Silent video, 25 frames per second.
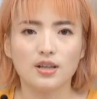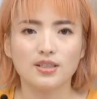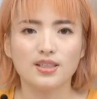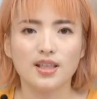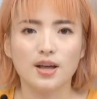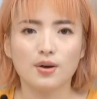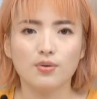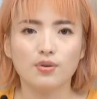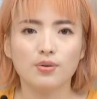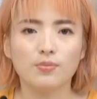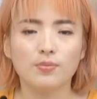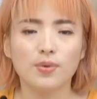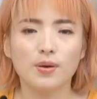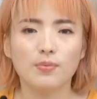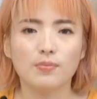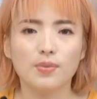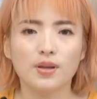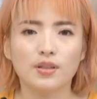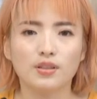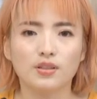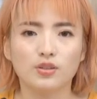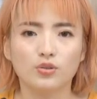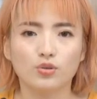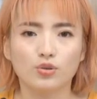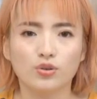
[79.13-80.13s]
它会慢
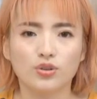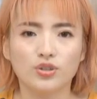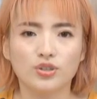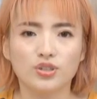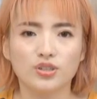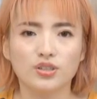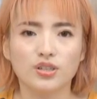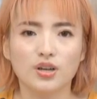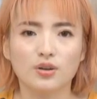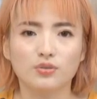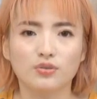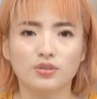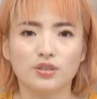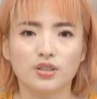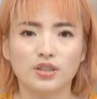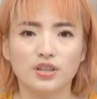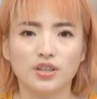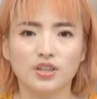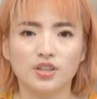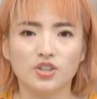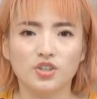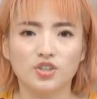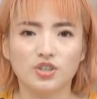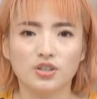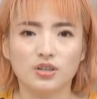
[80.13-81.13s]
慢的吞噬掉你的
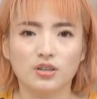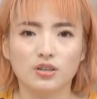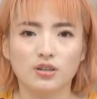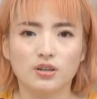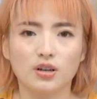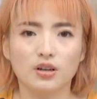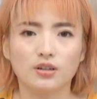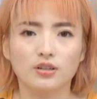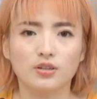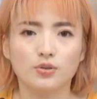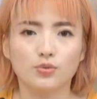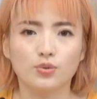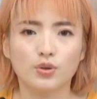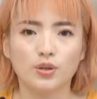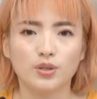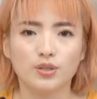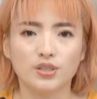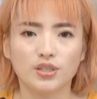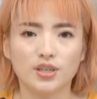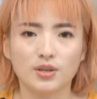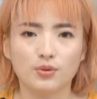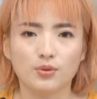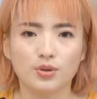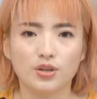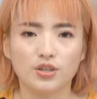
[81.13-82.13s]
意志，让你越
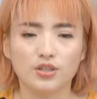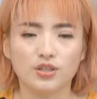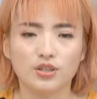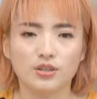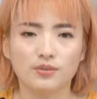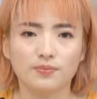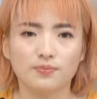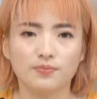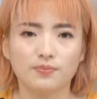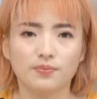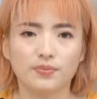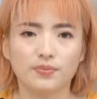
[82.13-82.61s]
陷越深。